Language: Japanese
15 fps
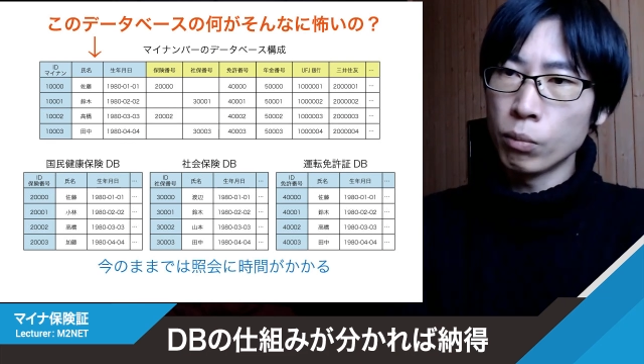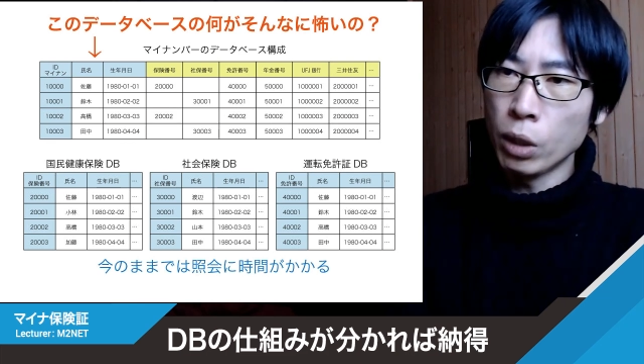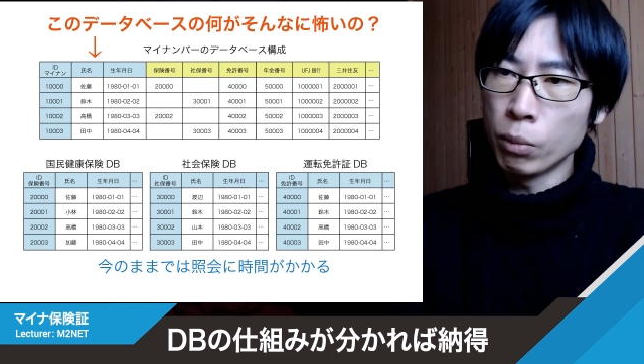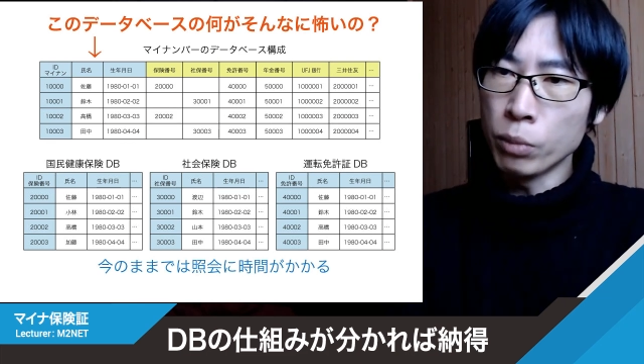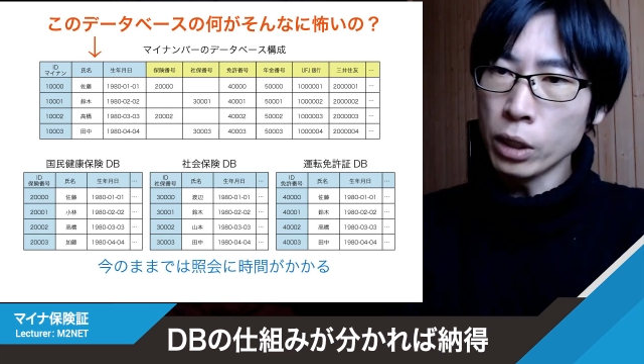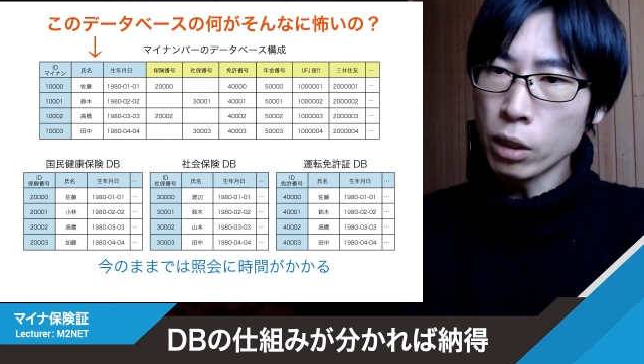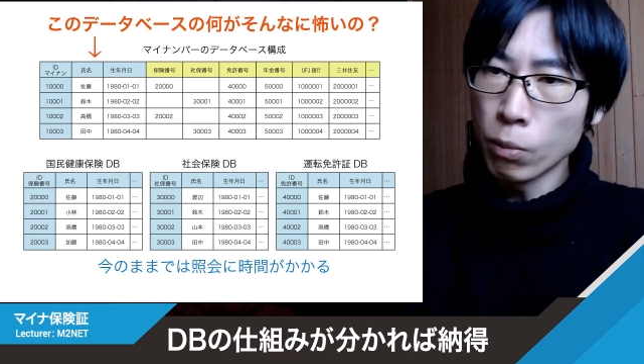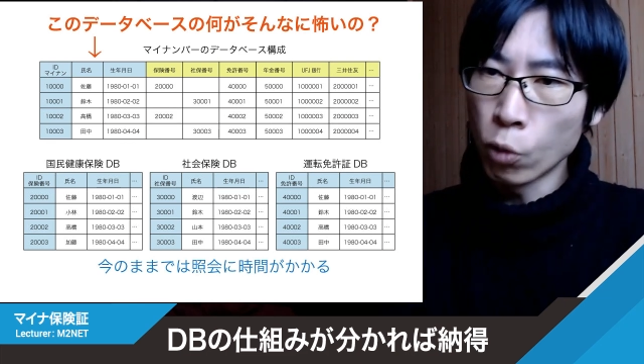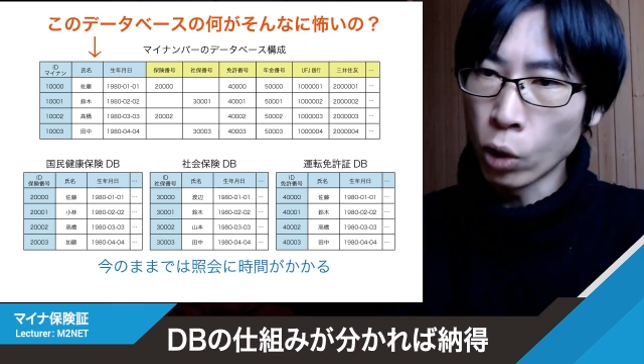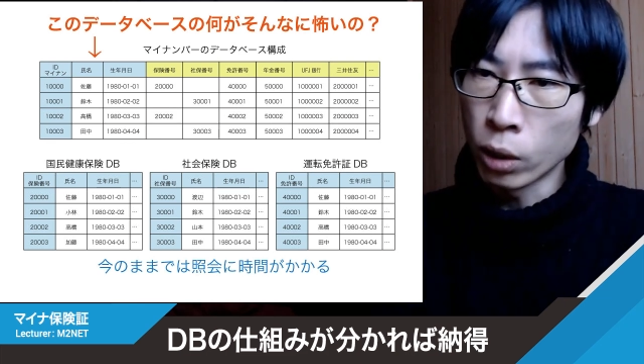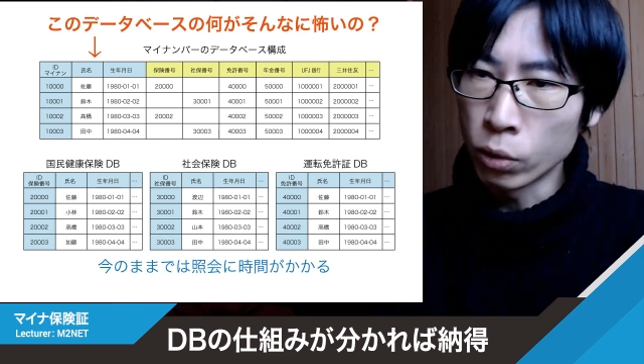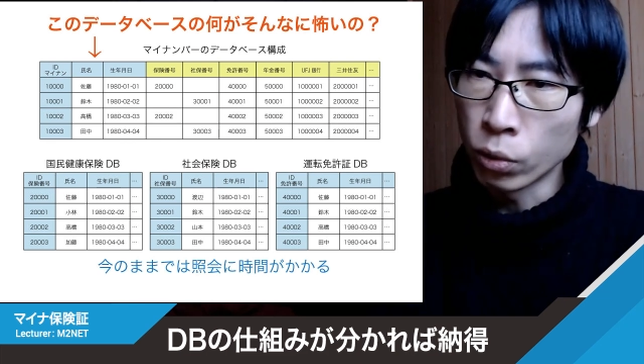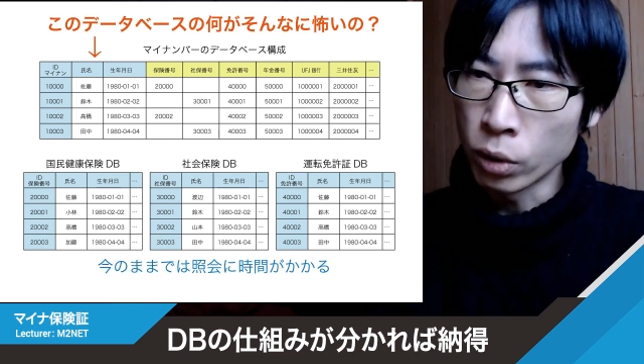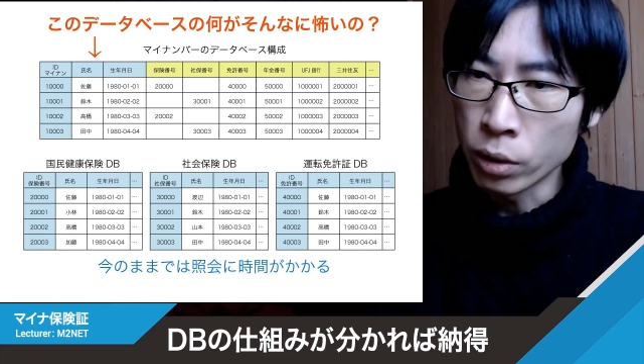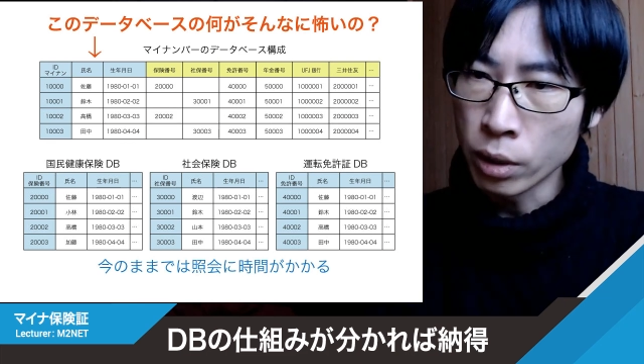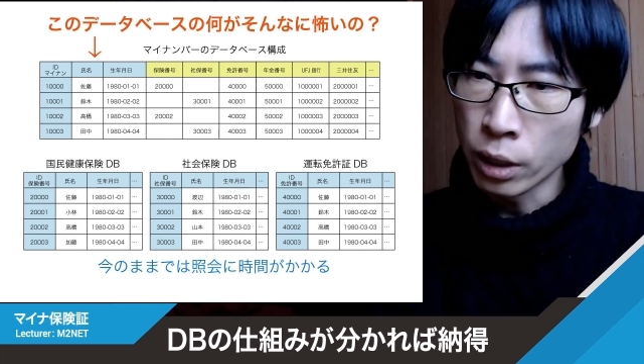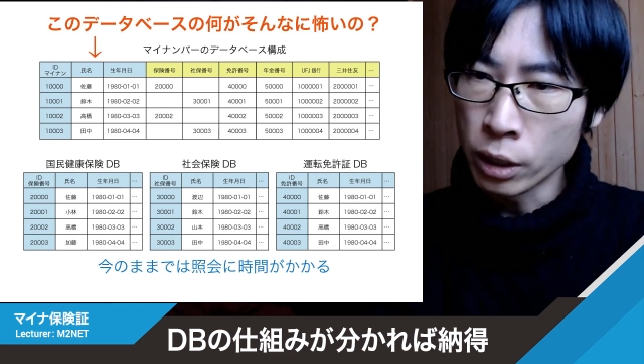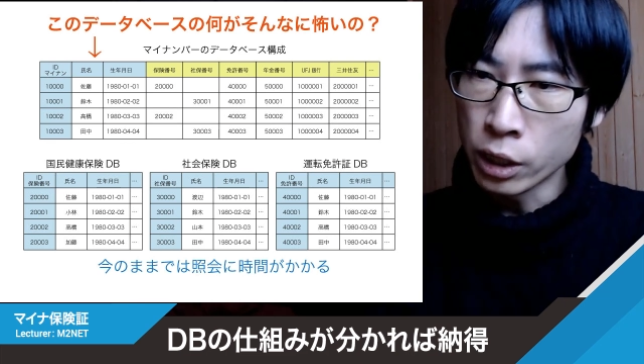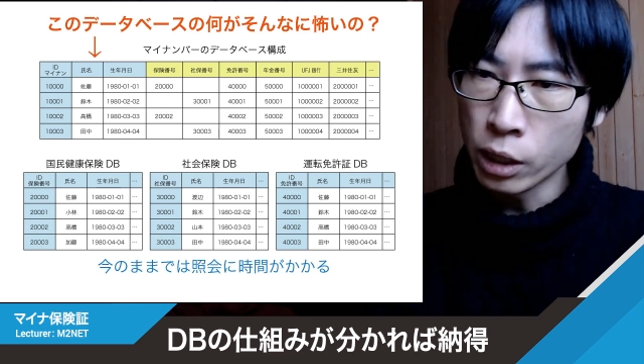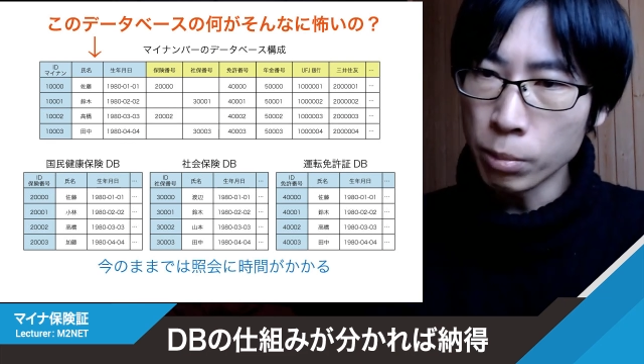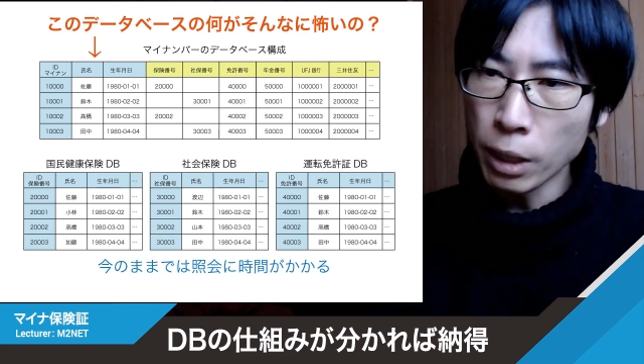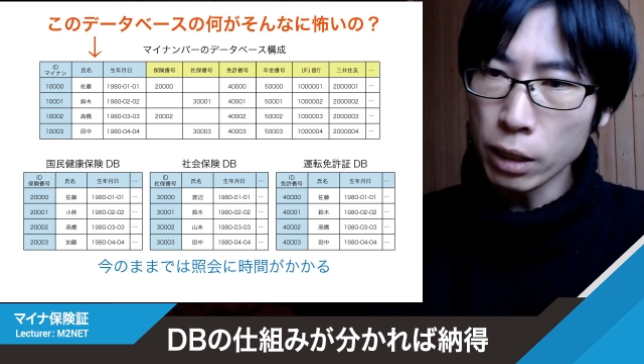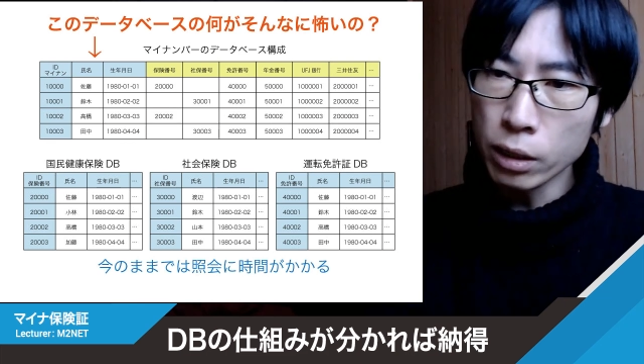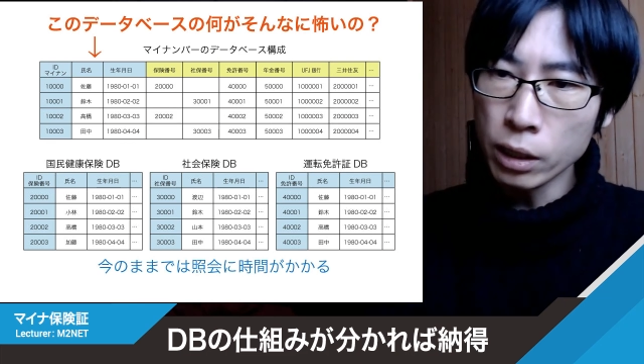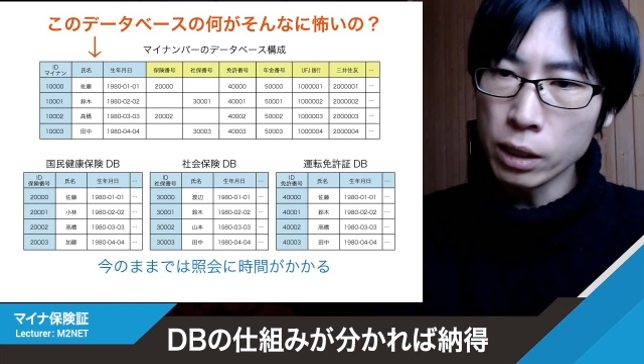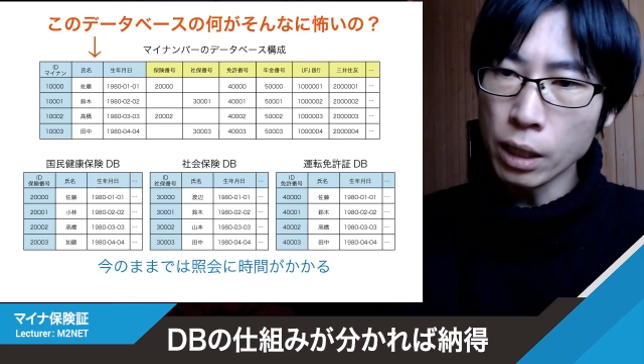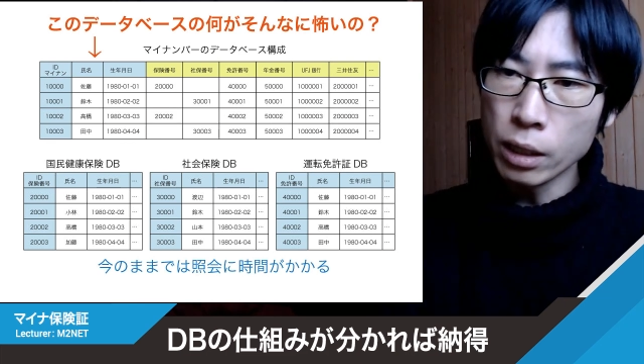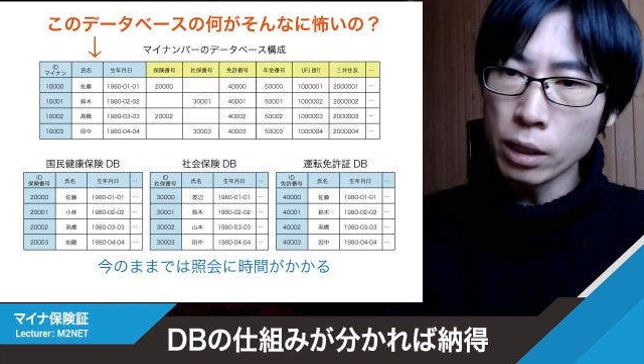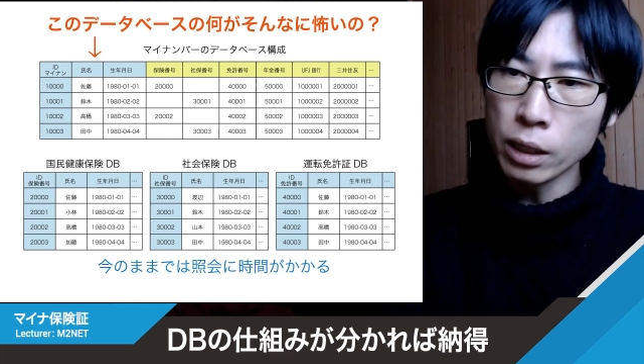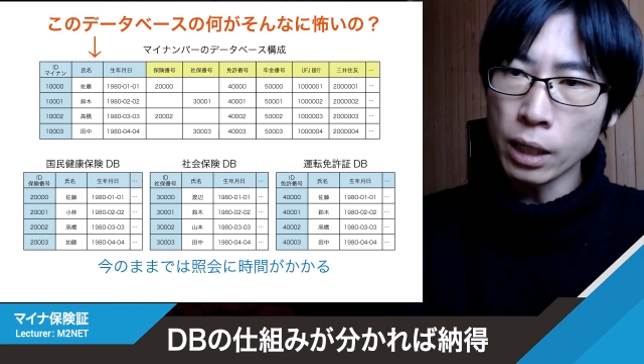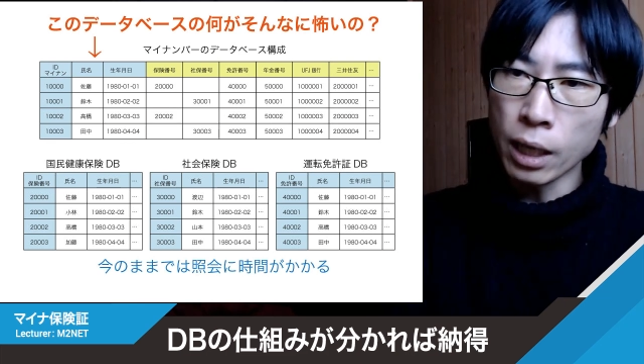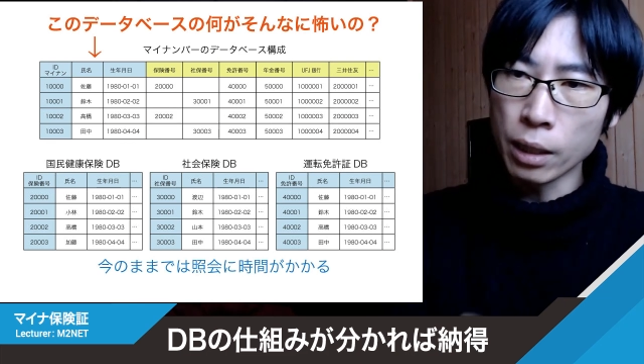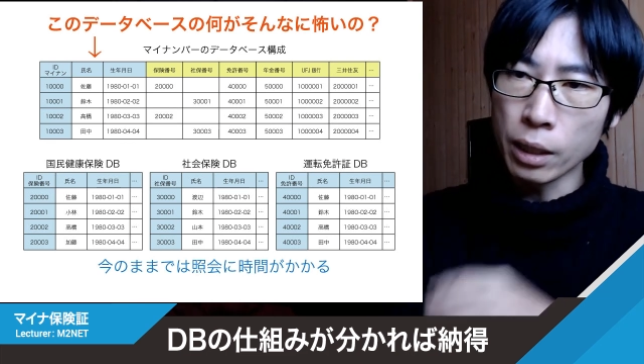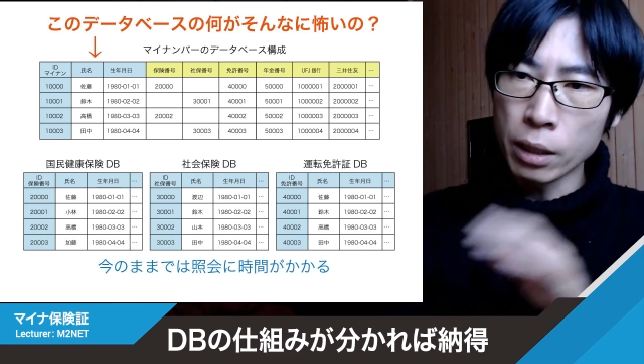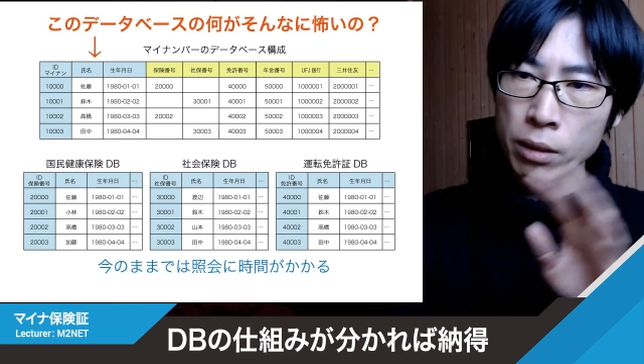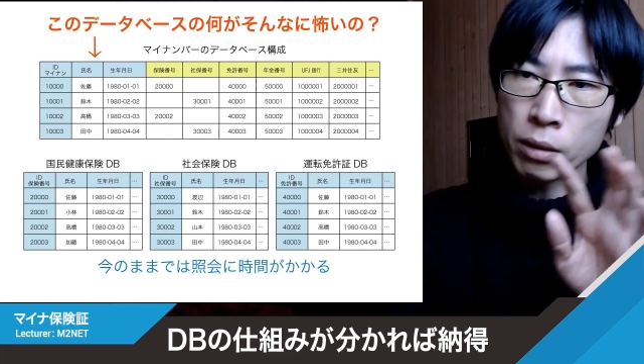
まあ、見てもらうとですね、一番左に必